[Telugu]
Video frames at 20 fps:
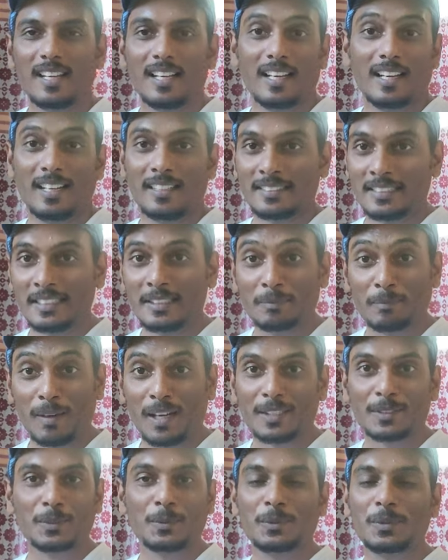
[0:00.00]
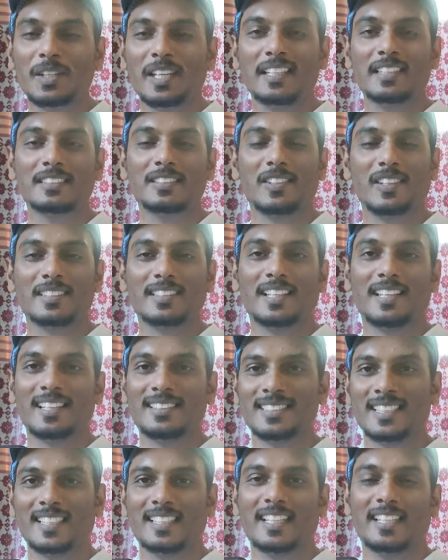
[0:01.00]
అది మా స్కూల్ డేస్లో అయితే అలా
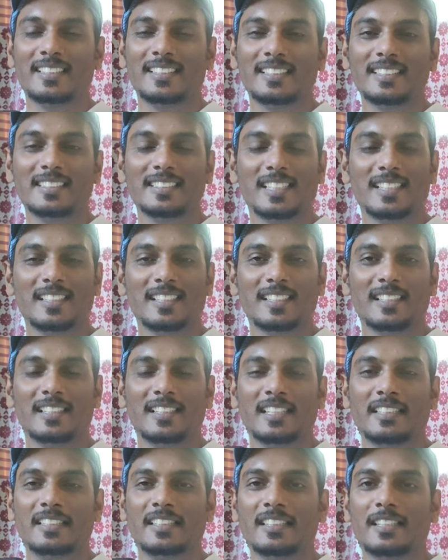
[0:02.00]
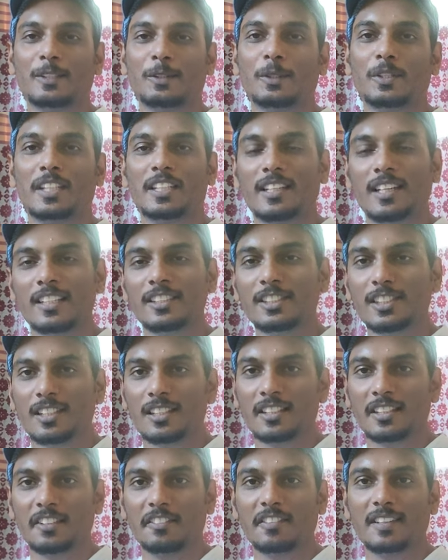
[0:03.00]
జరిగేది జనరల్గా ఏంటంటే కొన్ని
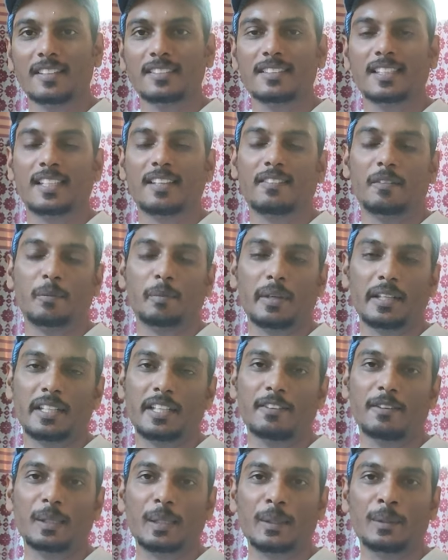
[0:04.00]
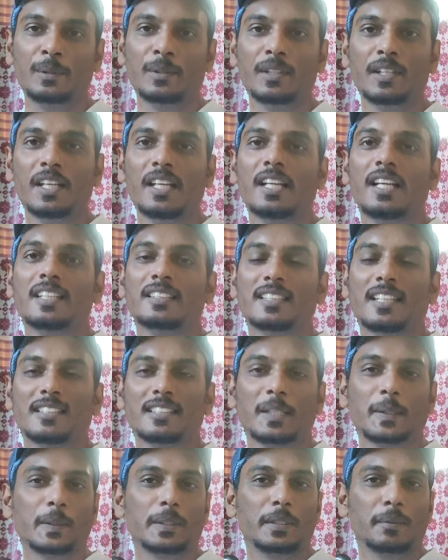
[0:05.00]
కల్చరల్ ఈవెంట్స్ అనేవి పెట్టేవాళ్ళు దాని
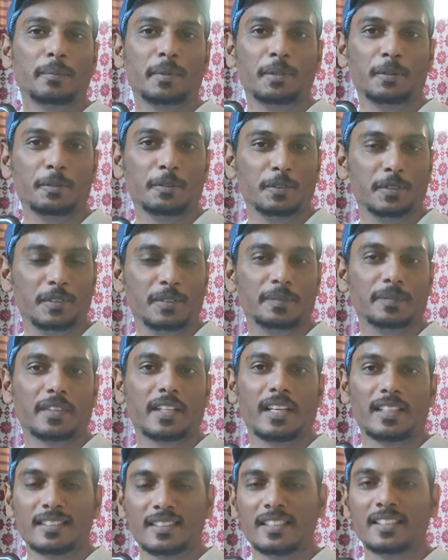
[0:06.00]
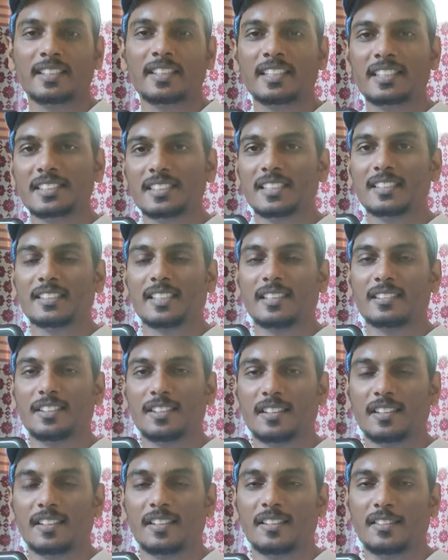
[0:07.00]
తర్వాత మేము అందరి టీచర్స్కి అయితే
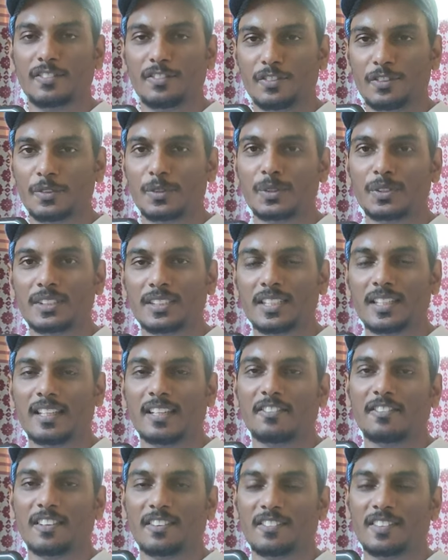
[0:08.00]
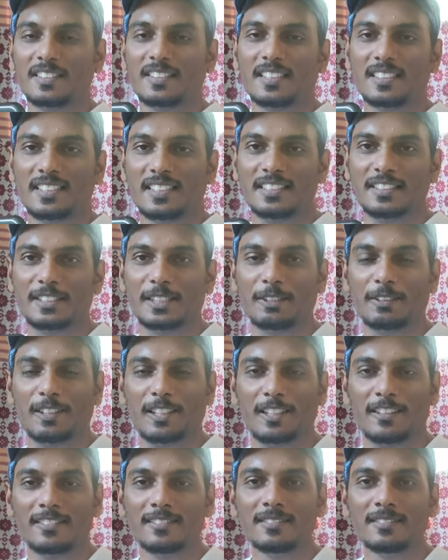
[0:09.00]
ఫ్రూట్స్ అలాగే ఫ్లవర్స్ అయితే ఇచ్చేవాళ్ళం